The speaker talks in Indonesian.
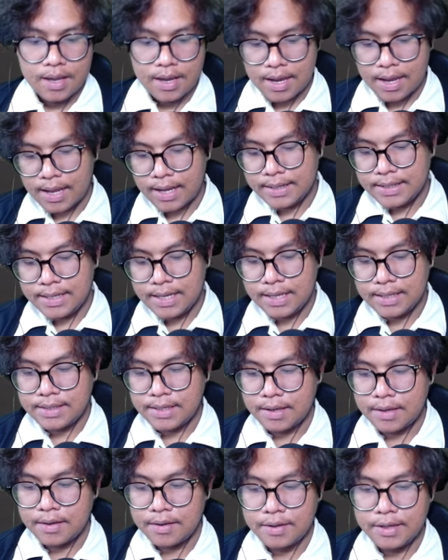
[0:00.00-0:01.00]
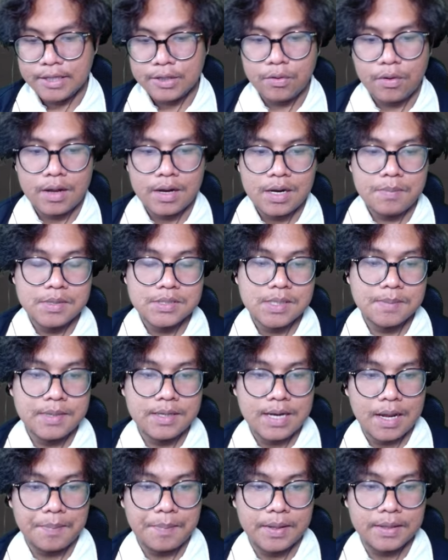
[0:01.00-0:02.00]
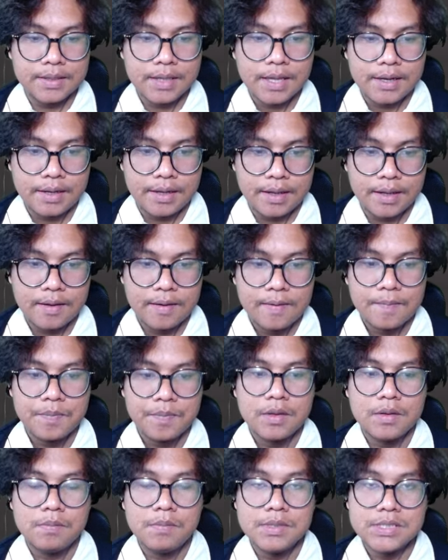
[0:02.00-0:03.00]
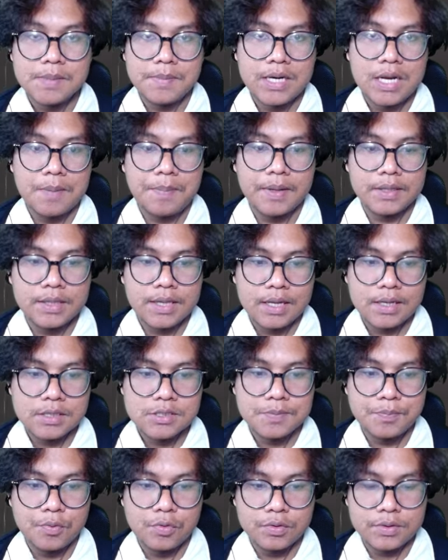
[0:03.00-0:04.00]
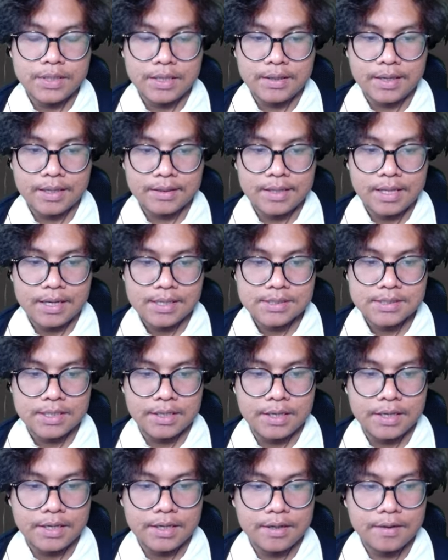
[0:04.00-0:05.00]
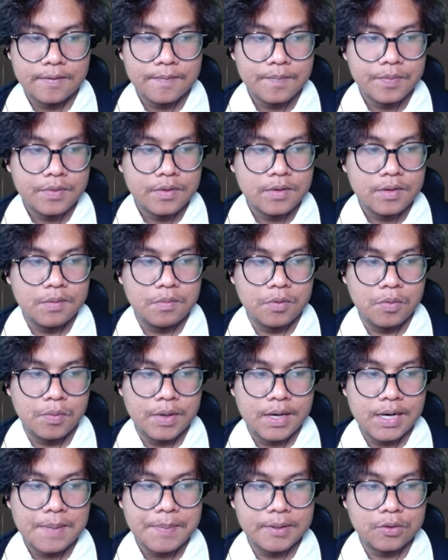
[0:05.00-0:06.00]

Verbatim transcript: hadiahnya itu kalian bisa mendapatkan ya. Bisa mendapatkan 10 tiket dari sini, kemudian dapat